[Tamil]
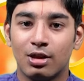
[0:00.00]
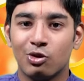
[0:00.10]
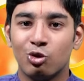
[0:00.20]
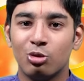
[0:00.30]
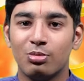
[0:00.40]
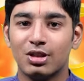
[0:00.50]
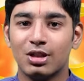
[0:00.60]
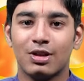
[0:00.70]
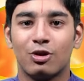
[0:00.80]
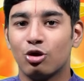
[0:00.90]
அந்த
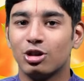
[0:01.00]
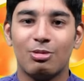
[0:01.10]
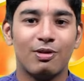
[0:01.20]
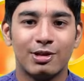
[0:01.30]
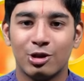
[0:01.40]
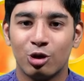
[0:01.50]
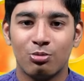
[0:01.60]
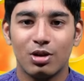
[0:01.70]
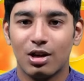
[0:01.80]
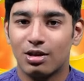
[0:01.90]
குடும்பத்தை சந்தோஷமாக
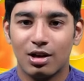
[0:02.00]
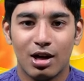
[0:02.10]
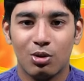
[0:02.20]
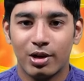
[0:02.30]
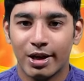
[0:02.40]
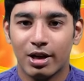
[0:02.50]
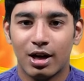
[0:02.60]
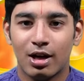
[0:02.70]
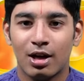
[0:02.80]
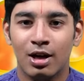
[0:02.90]
வச்சுக்கணுங்கிறதுக்காக
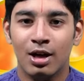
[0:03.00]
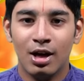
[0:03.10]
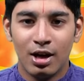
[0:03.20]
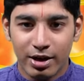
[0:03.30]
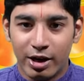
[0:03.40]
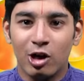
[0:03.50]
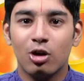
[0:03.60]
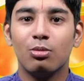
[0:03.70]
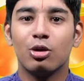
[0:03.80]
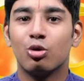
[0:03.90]
உழைக்கிறாளா
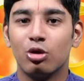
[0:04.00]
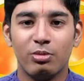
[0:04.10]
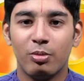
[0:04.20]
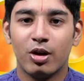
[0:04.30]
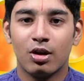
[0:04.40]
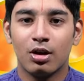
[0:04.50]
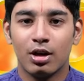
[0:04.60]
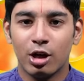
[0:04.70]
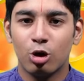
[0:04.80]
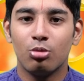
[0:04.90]
எனக்கும் ஒரு குடும்பம் இருக்குது
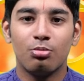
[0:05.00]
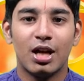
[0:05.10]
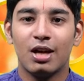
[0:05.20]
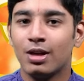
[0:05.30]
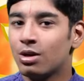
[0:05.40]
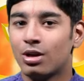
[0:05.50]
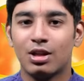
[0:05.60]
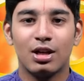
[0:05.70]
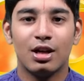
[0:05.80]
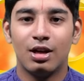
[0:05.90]
எனக்கும் மனைவி
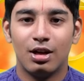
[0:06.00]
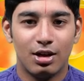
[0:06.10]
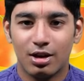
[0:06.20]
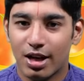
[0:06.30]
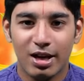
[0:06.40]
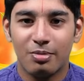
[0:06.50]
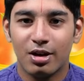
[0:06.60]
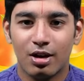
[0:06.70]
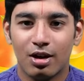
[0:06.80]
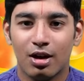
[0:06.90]
குழந்தைகள் என்று நிறைய
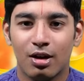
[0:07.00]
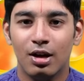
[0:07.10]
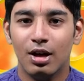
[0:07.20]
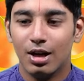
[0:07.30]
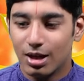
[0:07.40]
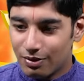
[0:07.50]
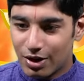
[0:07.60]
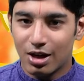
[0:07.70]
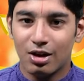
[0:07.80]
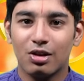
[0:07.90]
பேர் இருக்கா
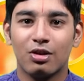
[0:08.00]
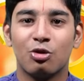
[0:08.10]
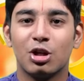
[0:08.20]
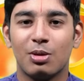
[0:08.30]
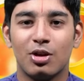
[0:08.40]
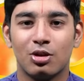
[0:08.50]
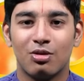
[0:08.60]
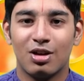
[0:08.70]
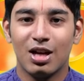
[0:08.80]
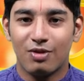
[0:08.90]
இவாளெல்லாம் சந்தோஷமாக
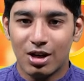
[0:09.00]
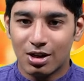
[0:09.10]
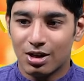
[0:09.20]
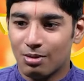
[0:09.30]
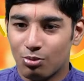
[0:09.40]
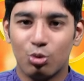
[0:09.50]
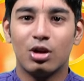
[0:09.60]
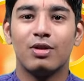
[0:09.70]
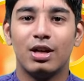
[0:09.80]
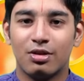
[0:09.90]
வச்சுக்கணும்னா இவாளுக்கெல்லாம்
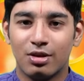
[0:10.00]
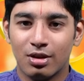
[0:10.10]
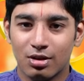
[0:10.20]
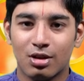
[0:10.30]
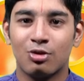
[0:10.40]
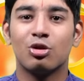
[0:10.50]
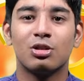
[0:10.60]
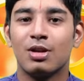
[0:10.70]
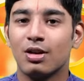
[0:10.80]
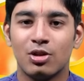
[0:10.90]
உணவளித்து
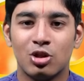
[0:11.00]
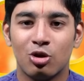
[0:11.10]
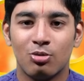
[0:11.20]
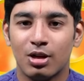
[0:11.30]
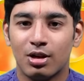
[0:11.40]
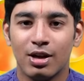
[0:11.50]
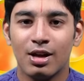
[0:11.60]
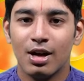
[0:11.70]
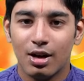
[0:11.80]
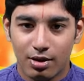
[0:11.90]
சந்தோஷமாக வச்சுக்கணும் என்றால்
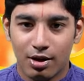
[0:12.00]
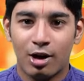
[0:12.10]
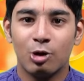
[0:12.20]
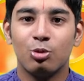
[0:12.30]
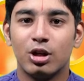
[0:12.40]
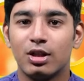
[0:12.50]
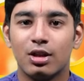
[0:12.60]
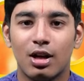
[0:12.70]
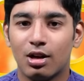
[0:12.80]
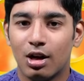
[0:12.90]
நானும்
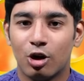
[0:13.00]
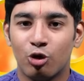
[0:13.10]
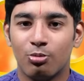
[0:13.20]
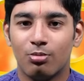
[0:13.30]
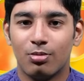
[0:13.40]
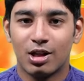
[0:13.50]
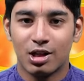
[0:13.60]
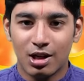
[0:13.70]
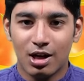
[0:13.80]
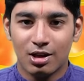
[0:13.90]
உழைத்து தான் ஆகணும்
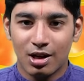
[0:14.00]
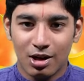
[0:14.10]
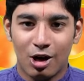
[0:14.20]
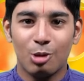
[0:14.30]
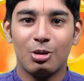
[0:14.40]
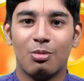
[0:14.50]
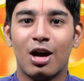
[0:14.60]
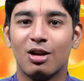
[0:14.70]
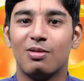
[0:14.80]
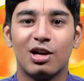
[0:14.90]
அதற்காக தான் நானும் இப்படி
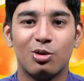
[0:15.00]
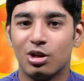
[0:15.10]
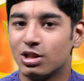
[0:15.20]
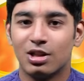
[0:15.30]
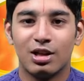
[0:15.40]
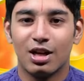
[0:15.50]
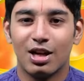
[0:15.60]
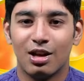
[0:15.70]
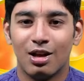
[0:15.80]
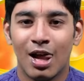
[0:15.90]
மாங்கு மாங்குன்னு உழைச்சிட்டு
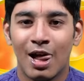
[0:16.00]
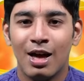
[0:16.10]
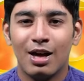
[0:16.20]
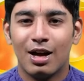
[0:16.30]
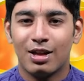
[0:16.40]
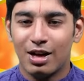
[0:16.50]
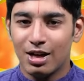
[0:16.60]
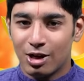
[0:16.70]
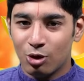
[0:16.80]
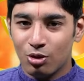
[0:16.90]
இருக்கேன்
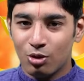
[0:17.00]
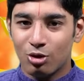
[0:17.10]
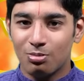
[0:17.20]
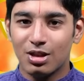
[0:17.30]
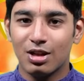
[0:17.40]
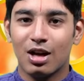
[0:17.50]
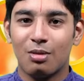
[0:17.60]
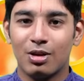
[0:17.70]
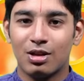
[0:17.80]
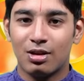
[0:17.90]
அதனால் என்னோடய குடும்பத்தை
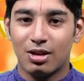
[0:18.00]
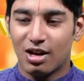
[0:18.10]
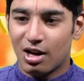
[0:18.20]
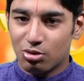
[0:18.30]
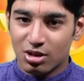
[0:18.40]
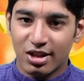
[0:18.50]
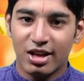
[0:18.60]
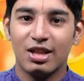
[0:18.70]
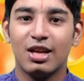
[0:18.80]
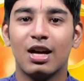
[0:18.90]
காப்பாற்றுறதுக்காக ஒரு
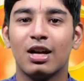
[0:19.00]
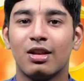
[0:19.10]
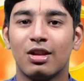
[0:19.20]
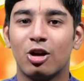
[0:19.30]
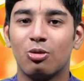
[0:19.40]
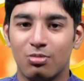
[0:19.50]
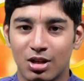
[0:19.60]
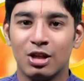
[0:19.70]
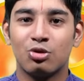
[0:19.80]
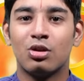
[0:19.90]
சிலந்தியாக இருந்தாலும்
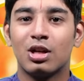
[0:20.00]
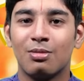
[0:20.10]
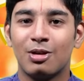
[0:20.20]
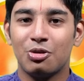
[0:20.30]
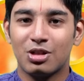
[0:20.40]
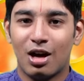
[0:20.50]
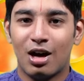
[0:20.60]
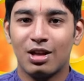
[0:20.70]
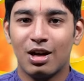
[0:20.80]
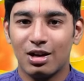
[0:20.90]
நீ சொல்கிற மாதிரி ஒரு
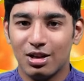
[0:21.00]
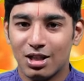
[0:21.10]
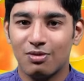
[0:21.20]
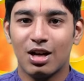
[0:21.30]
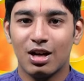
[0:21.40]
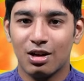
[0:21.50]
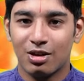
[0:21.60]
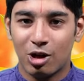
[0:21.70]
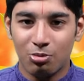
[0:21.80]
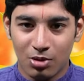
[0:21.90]
சாதாரண ஜீவனாக
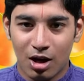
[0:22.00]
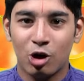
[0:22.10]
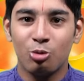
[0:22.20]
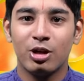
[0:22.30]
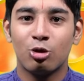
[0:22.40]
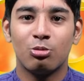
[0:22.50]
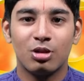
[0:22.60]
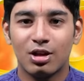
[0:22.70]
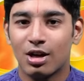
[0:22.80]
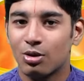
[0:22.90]
இருந்தாலும் நானும் என்
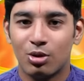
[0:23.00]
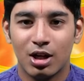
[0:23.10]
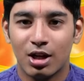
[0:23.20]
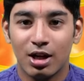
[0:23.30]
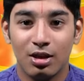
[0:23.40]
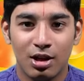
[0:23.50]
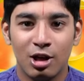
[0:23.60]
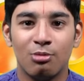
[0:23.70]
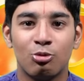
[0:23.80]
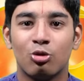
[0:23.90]
குடும்பத்துக்காக உழைக்கிறேன்
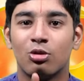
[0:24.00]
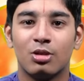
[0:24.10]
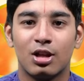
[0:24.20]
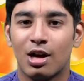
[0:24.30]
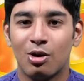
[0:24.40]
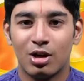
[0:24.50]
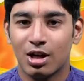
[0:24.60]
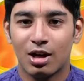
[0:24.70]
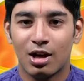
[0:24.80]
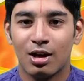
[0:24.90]
நீயும் உன் குடும்பத்துக்காக
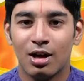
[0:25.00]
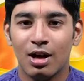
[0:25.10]
உழைக்கிறேன்